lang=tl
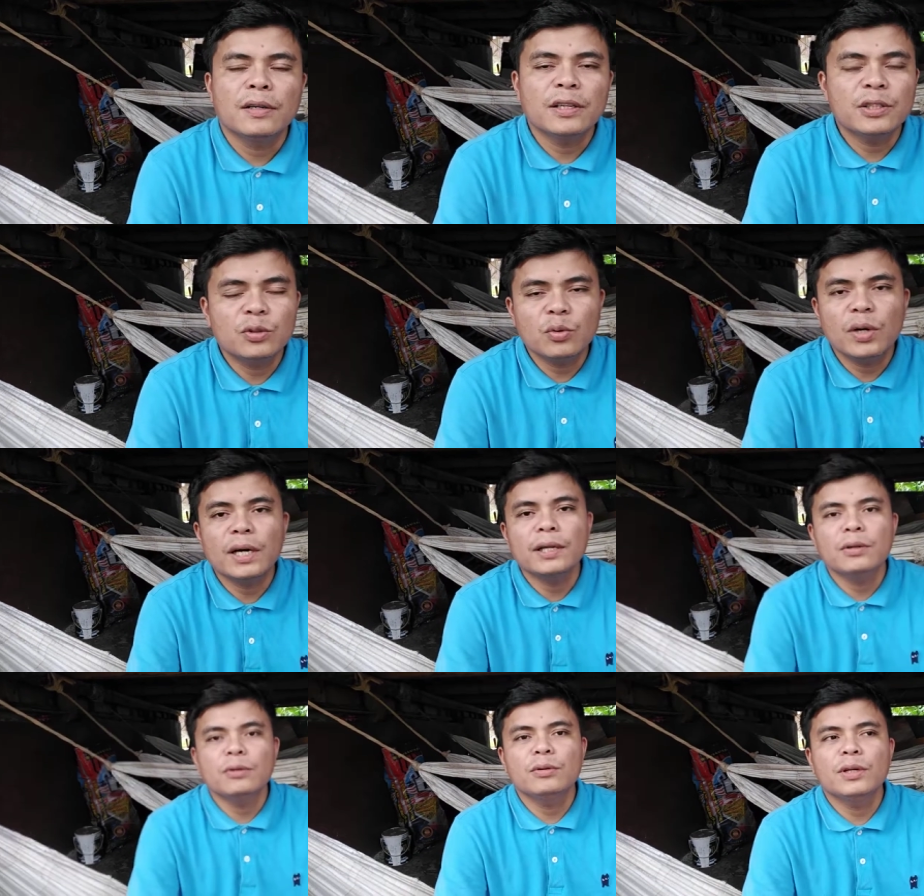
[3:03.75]

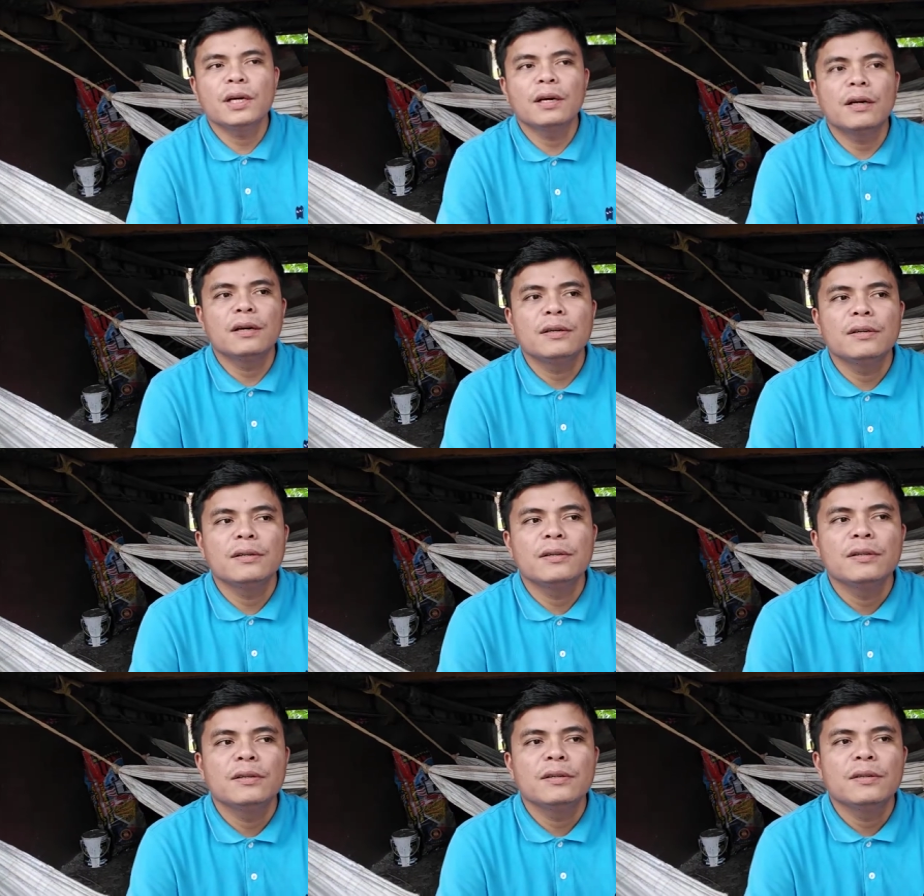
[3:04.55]
Kristuhanon nga
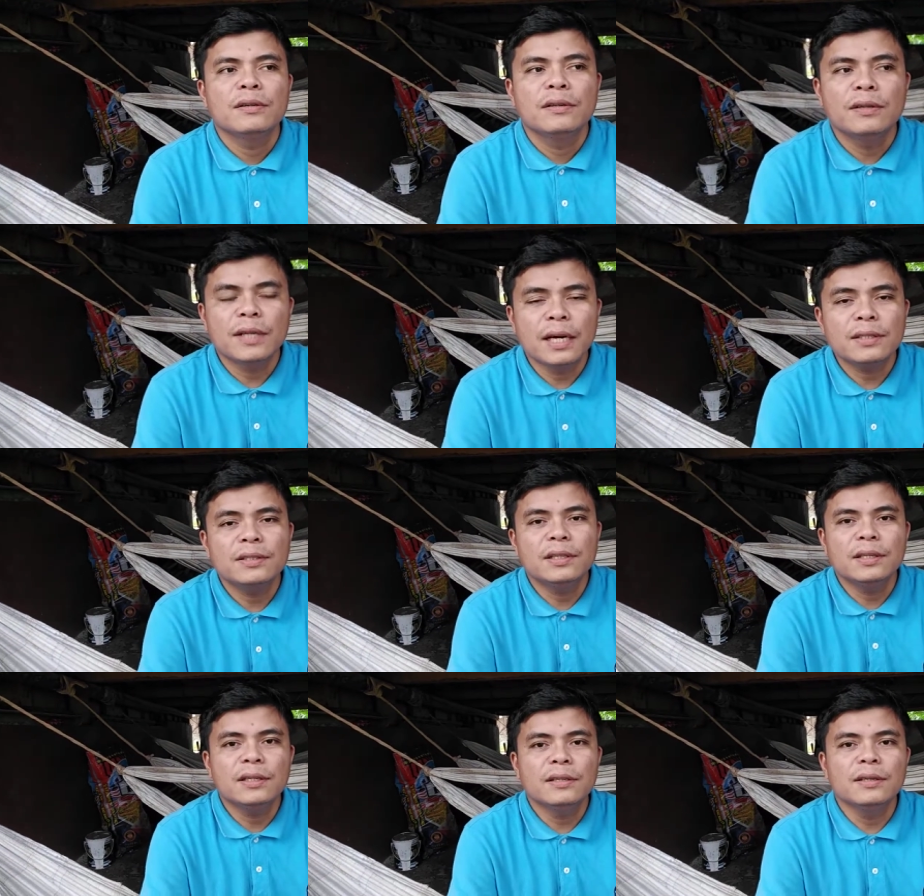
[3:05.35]

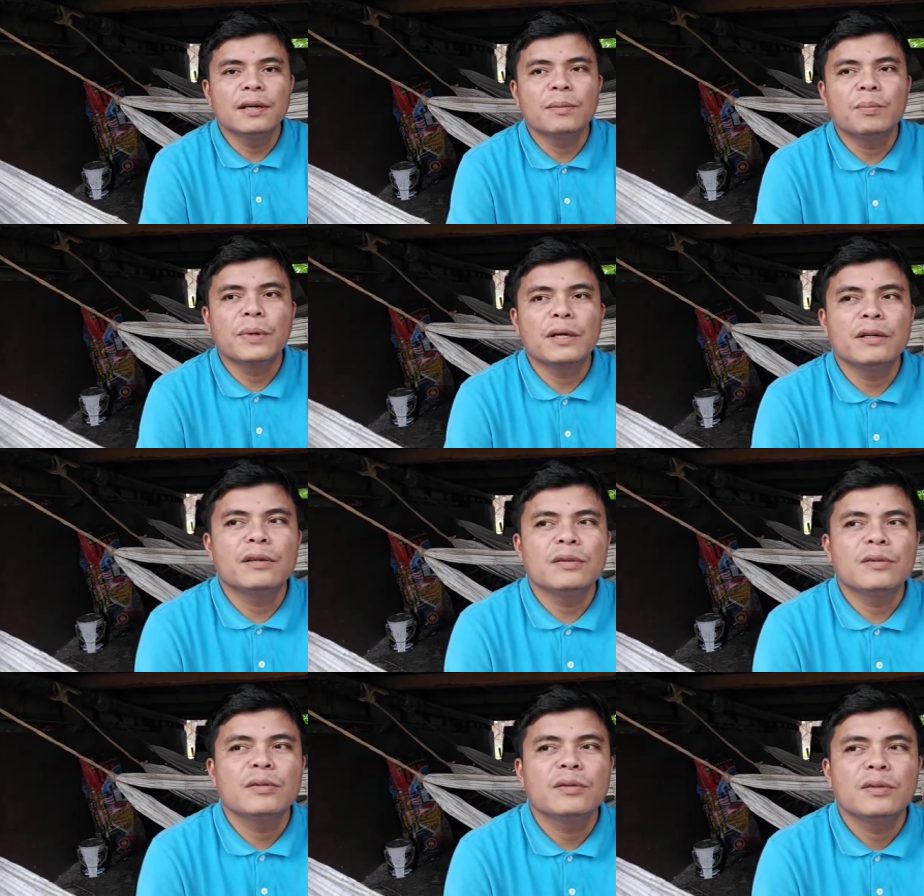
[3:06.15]
dasig apan
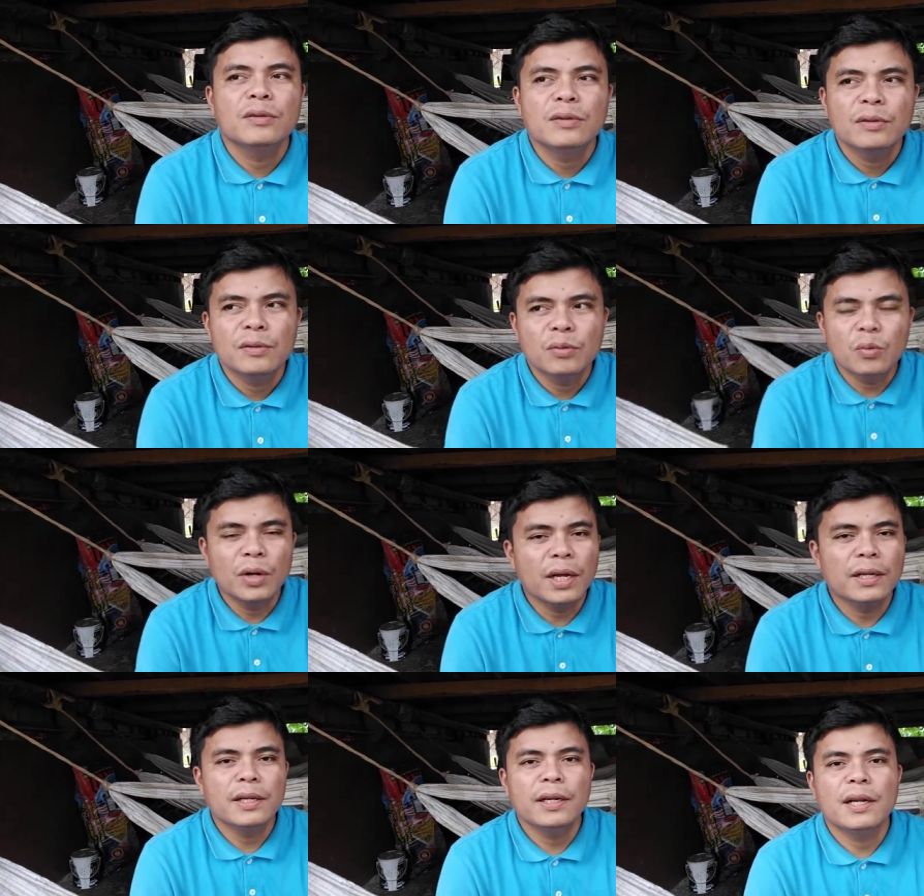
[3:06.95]

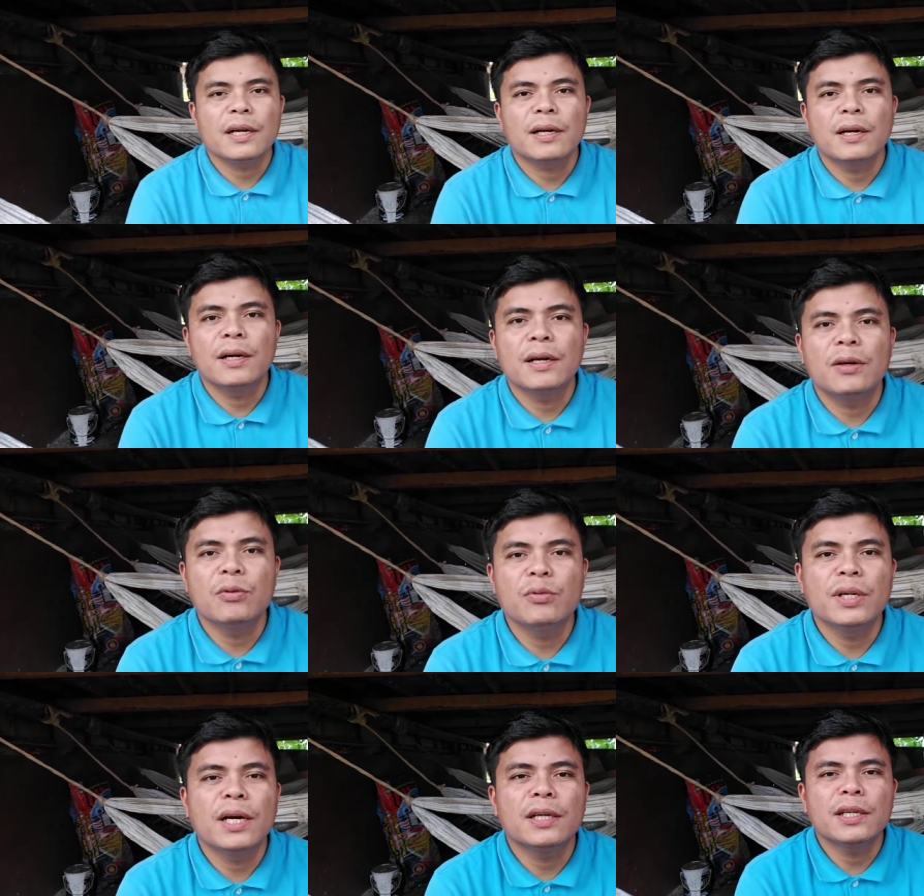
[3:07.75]
wala nila ka
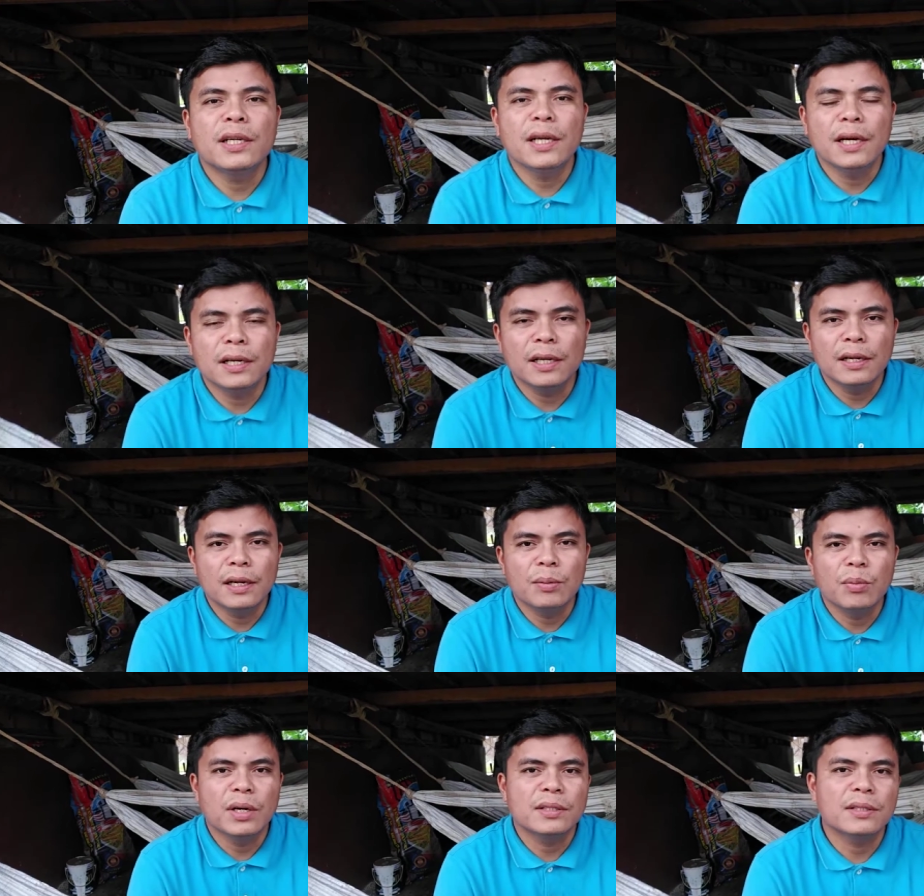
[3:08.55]
undangi ang
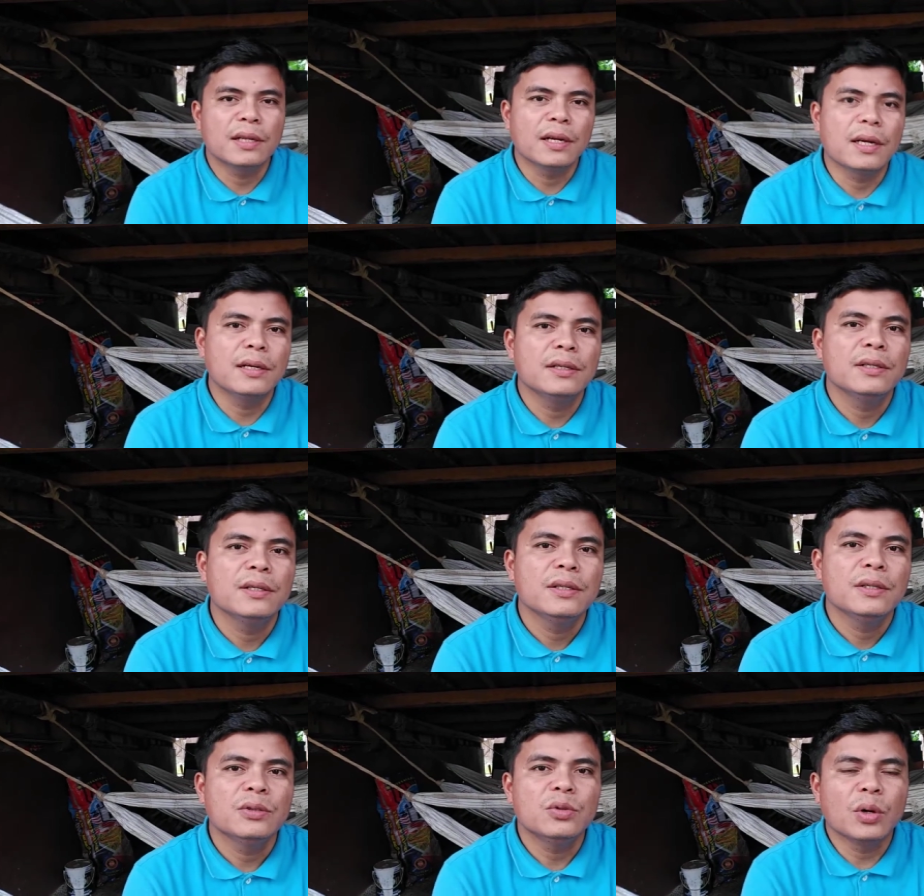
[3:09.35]
ilang mga sala.
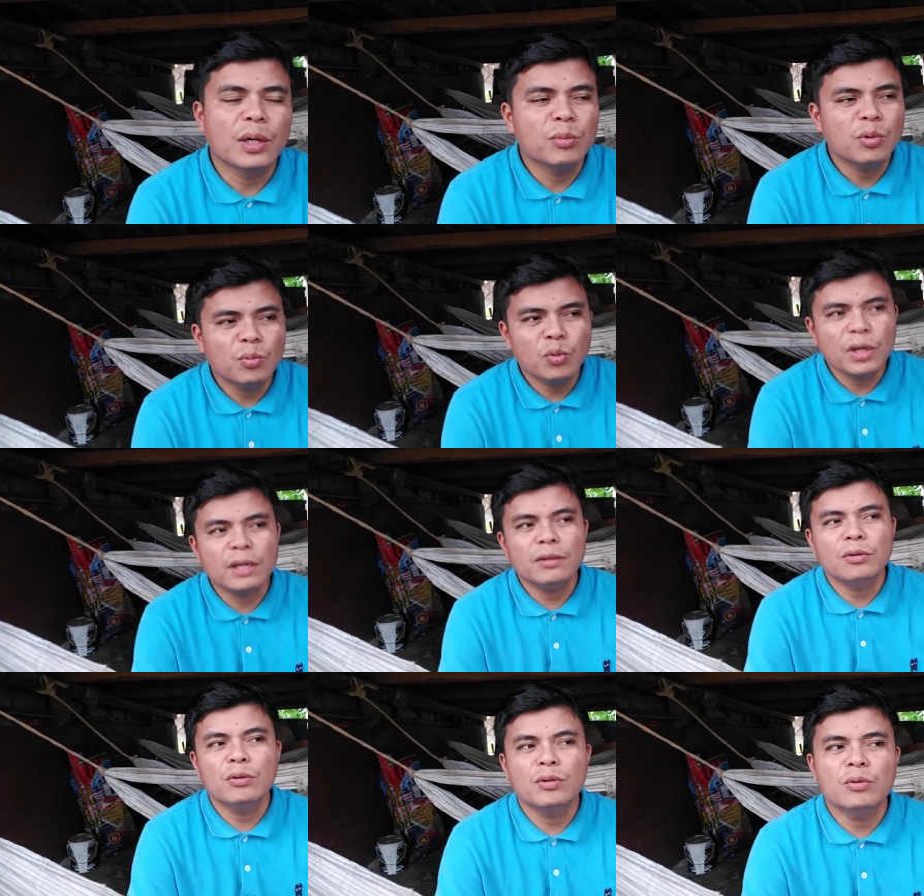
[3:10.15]
So ang imong
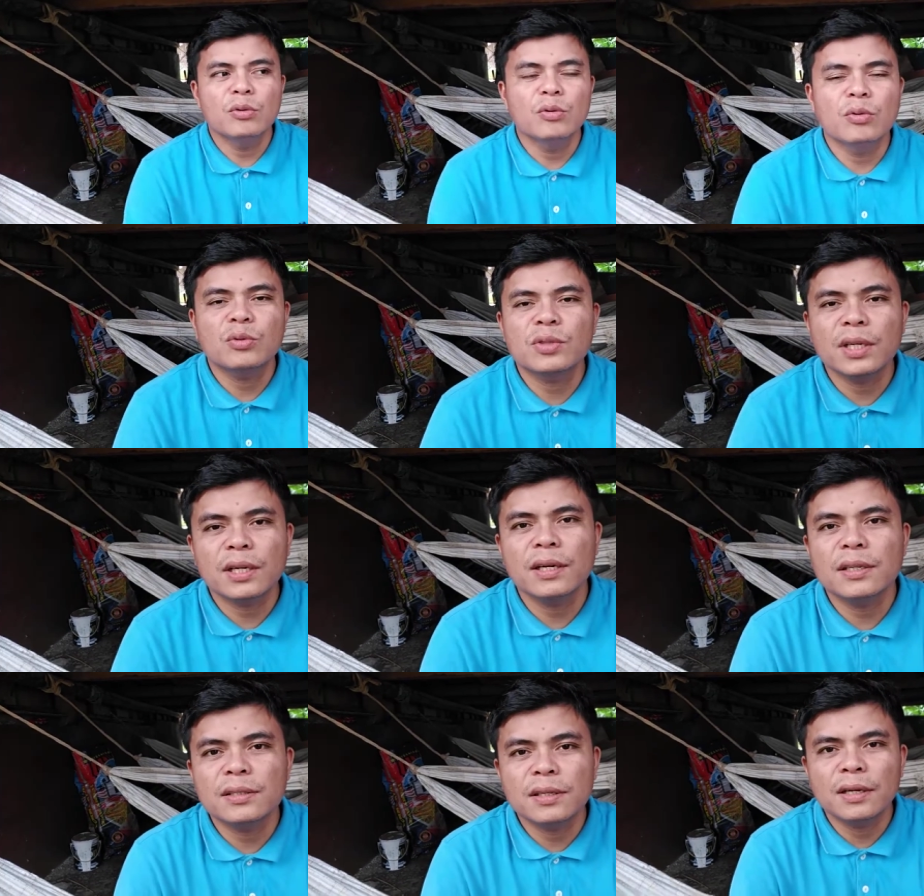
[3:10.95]
buhaton kung usa
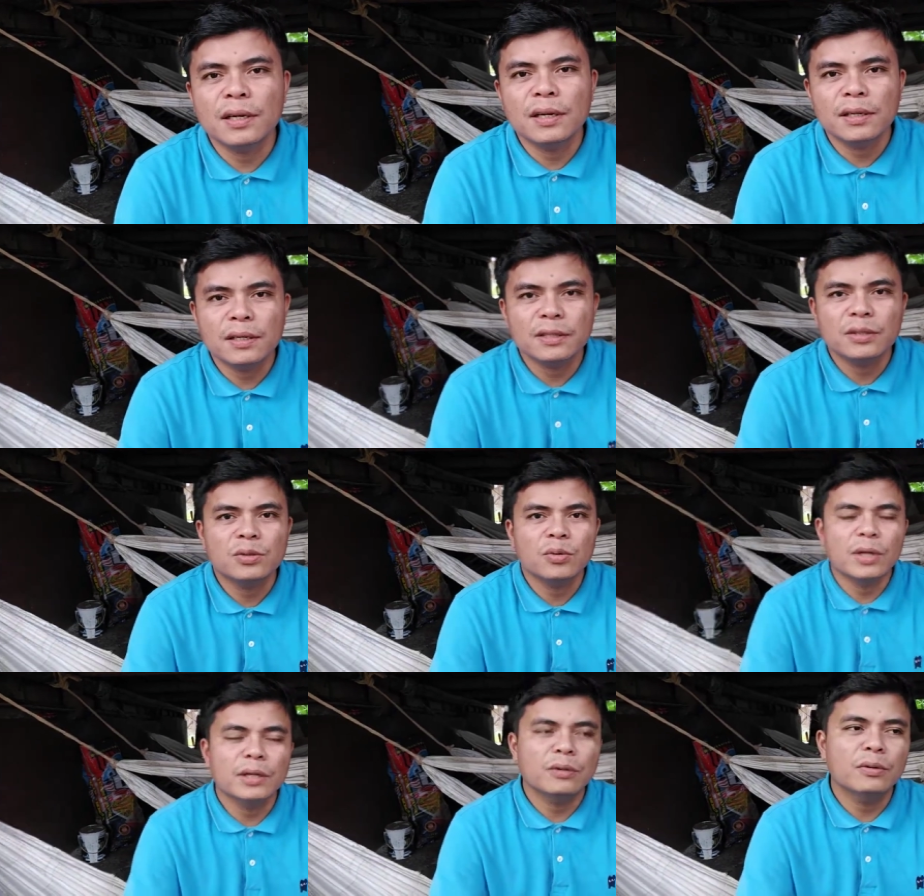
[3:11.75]
ka sa
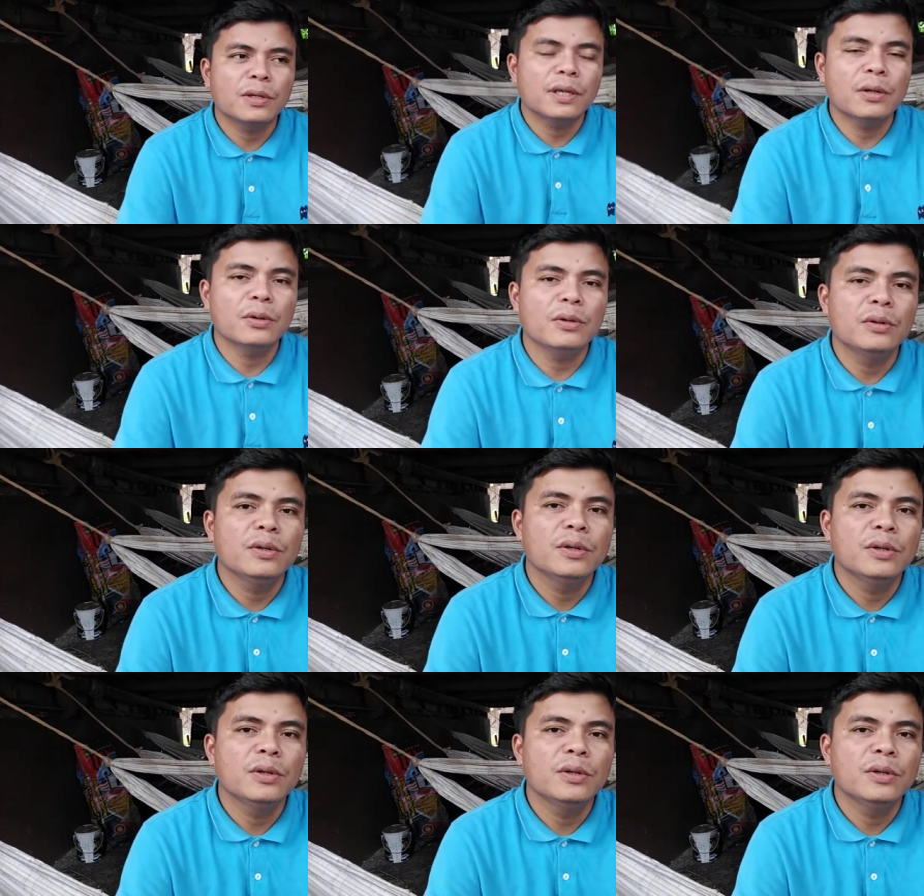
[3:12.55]
Kristuhanon karon